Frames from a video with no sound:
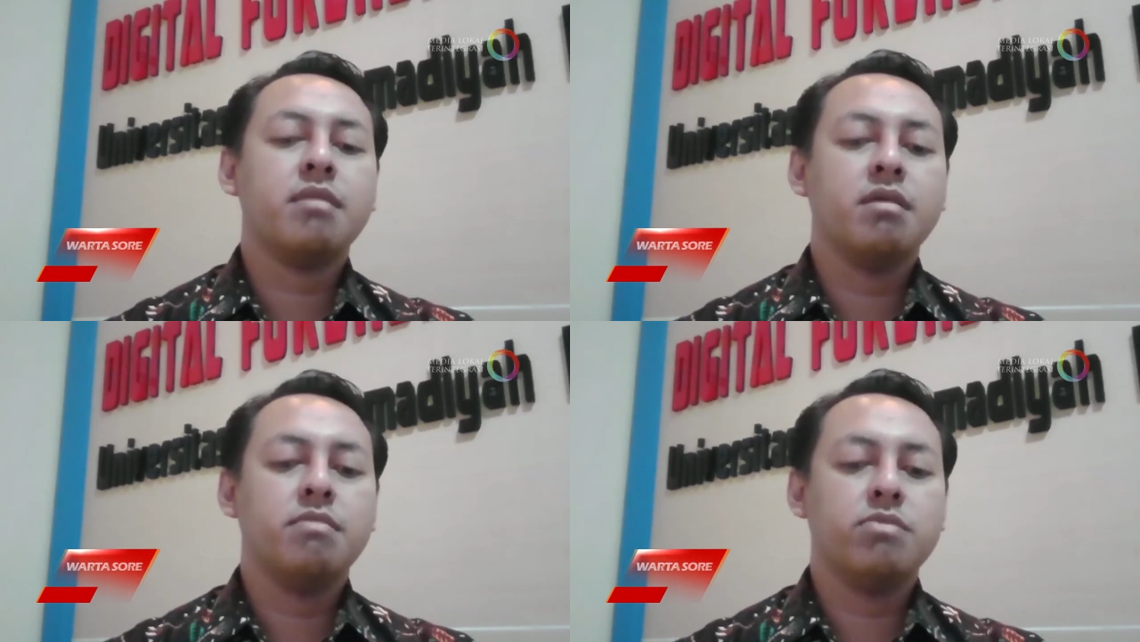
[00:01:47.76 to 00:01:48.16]

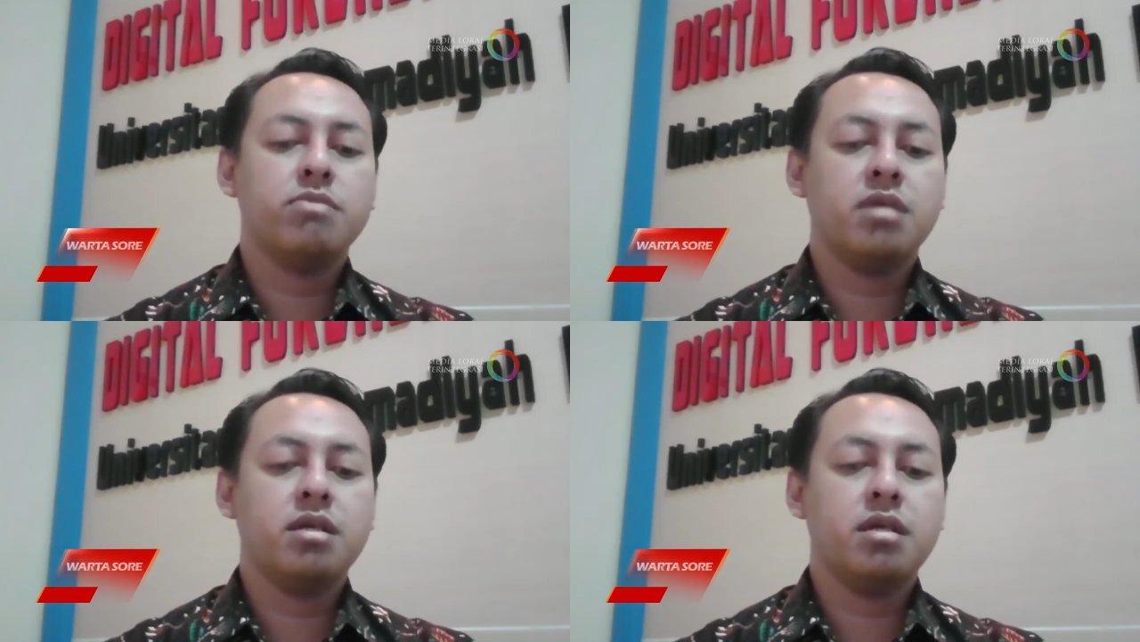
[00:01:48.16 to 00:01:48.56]

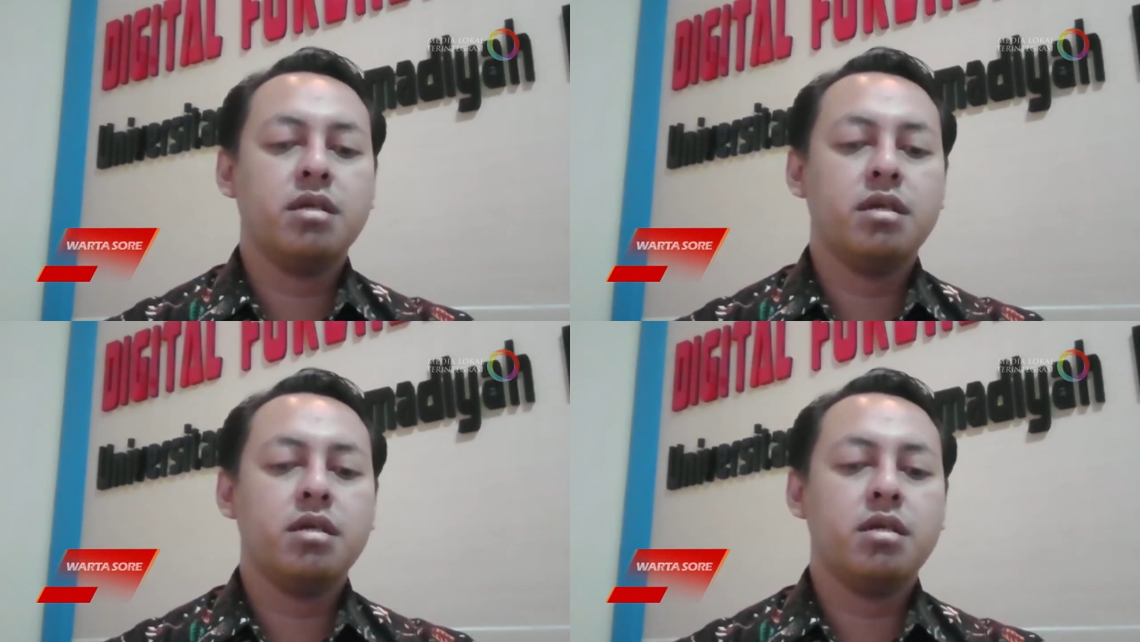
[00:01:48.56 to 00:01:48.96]
kemudian
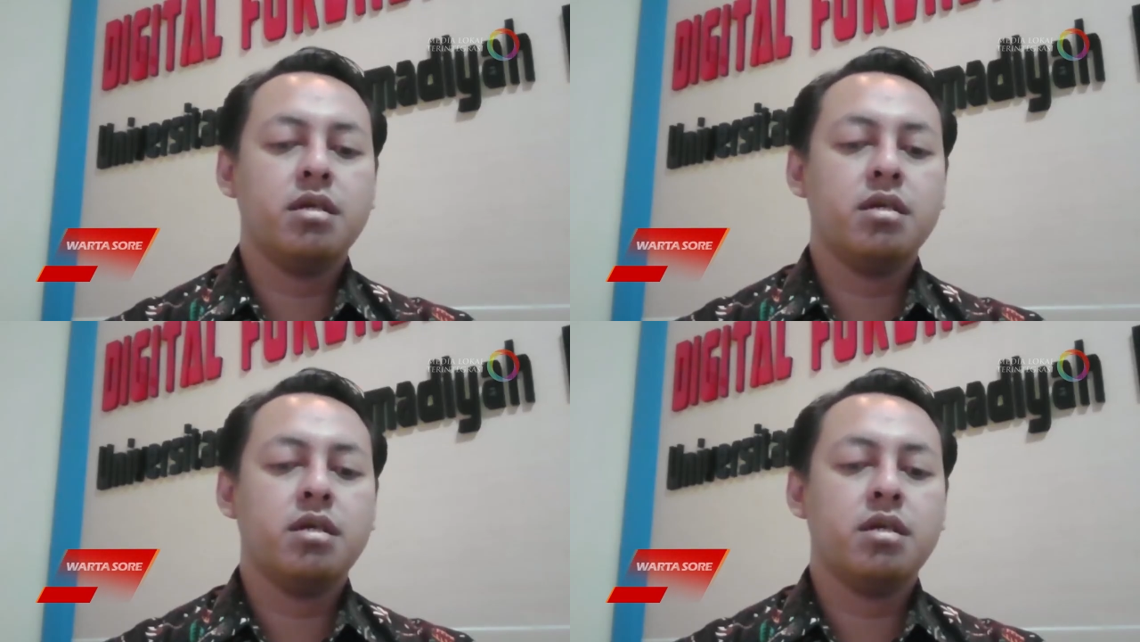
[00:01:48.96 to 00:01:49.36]
uh,
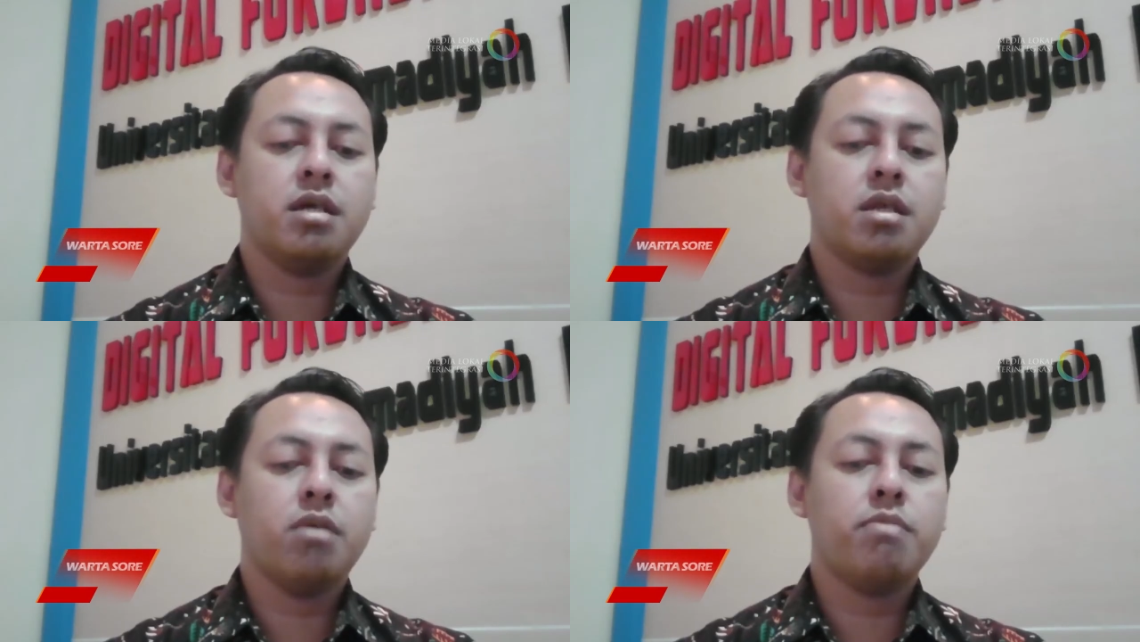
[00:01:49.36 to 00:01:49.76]

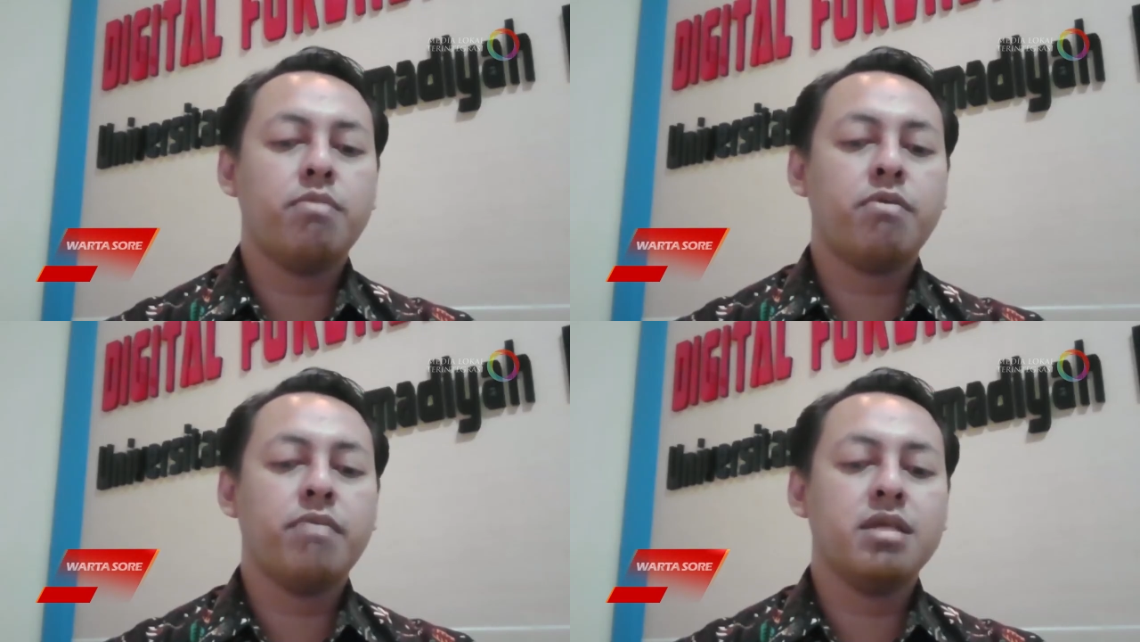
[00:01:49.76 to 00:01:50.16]
atau
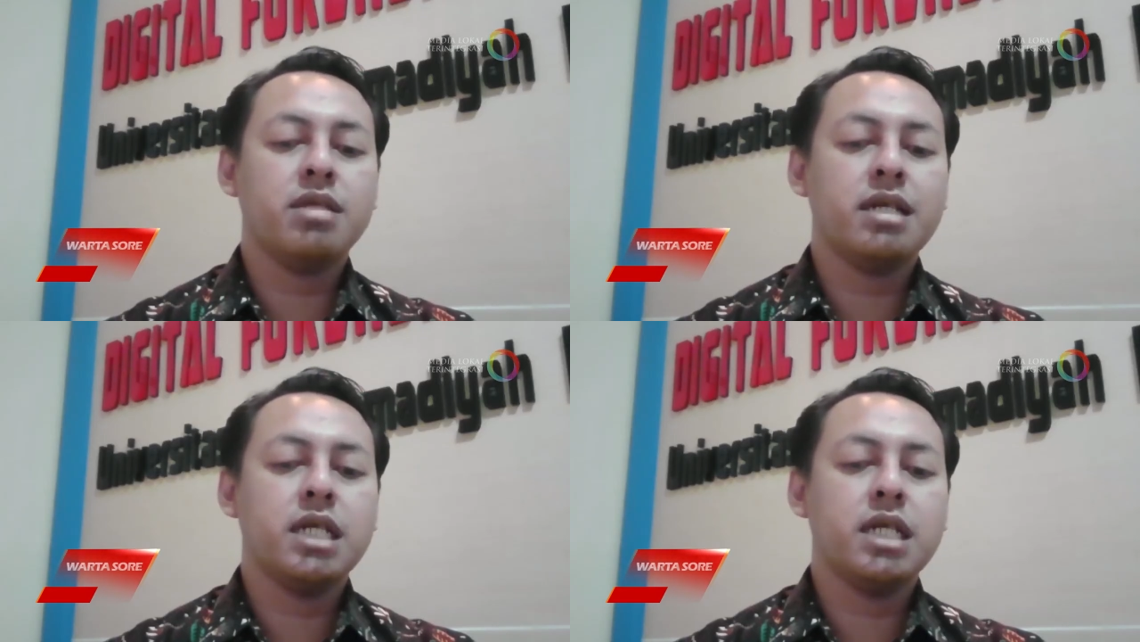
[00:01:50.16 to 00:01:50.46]
profil dan